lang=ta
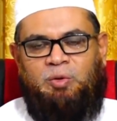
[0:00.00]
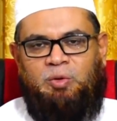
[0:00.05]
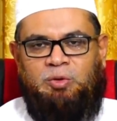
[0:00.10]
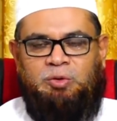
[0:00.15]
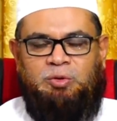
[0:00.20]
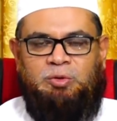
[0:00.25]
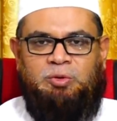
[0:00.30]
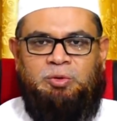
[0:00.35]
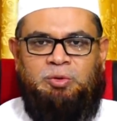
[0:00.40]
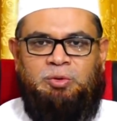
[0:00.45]

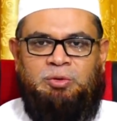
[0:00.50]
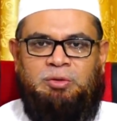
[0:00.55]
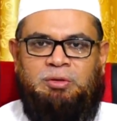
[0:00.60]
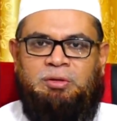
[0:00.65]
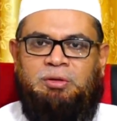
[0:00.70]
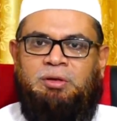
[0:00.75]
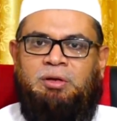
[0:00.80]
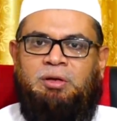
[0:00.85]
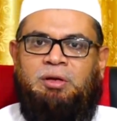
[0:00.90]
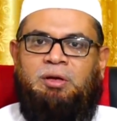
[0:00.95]
ஒன்று
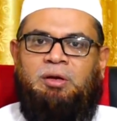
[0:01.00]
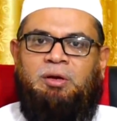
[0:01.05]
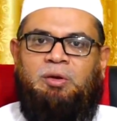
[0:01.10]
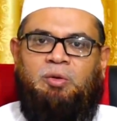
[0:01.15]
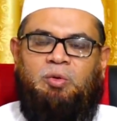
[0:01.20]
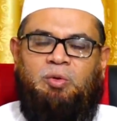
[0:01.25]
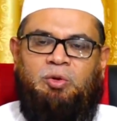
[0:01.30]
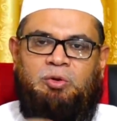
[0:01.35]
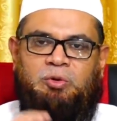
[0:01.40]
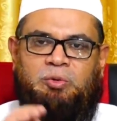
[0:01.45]

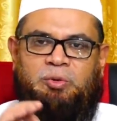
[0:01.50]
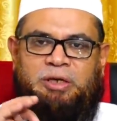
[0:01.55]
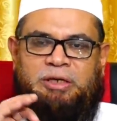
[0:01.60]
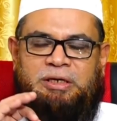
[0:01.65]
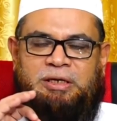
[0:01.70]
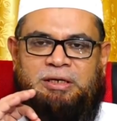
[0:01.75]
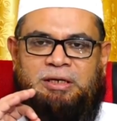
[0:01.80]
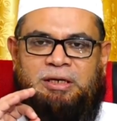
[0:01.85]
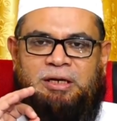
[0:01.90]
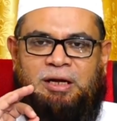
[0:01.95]

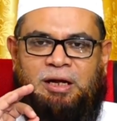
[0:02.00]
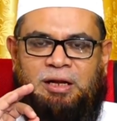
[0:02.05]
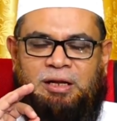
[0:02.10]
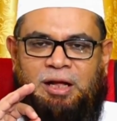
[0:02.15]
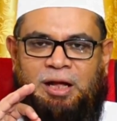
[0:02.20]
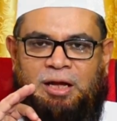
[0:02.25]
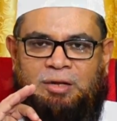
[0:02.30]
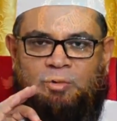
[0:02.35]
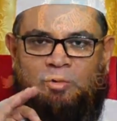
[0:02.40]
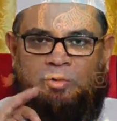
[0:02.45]
ஒருவருக்கு
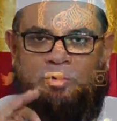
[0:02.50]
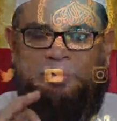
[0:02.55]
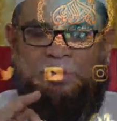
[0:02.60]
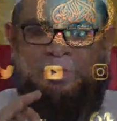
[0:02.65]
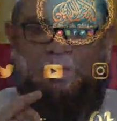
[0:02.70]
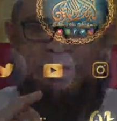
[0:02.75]
கலா நோன்பு